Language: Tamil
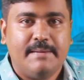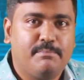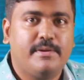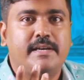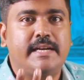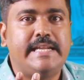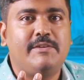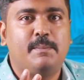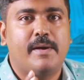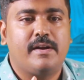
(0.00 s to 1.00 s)
இப்போ இருக்கிற
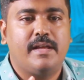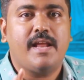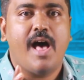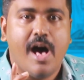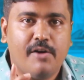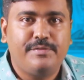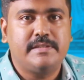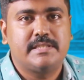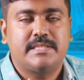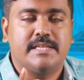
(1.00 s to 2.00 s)
டிவி பார்க்கலாம்
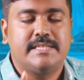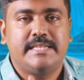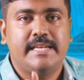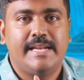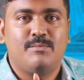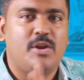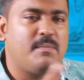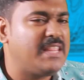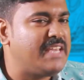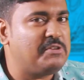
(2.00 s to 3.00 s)
ஆஃபீஸ் சீரியல்
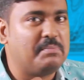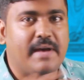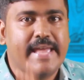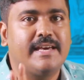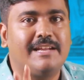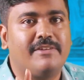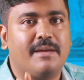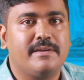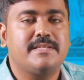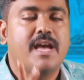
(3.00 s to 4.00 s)
மூலமாக தான் இவர் பயங்கர
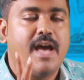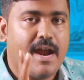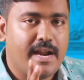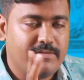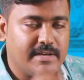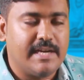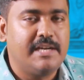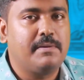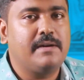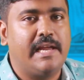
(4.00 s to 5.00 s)
ஃபேமஸ் ஆனால் இவர்
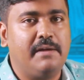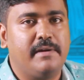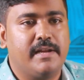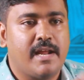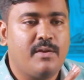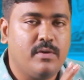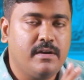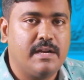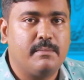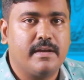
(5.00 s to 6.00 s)
ரெண்டு படம் டைரக்ட் பண்ணிக்கிறாரு
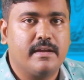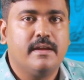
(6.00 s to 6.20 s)
ஒன்று நம்ம